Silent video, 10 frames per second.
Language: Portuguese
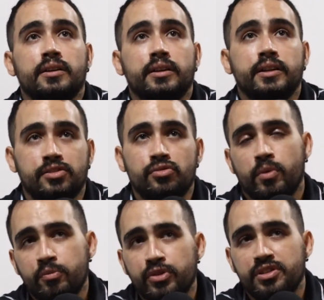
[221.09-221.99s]
isso é
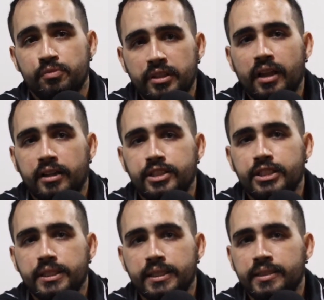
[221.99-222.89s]
uma
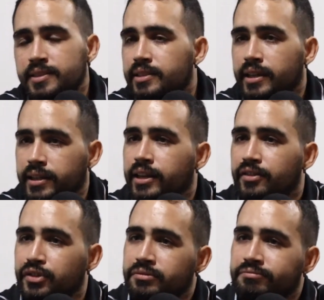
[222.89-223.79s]
impossibilidade. E sim, é terrível.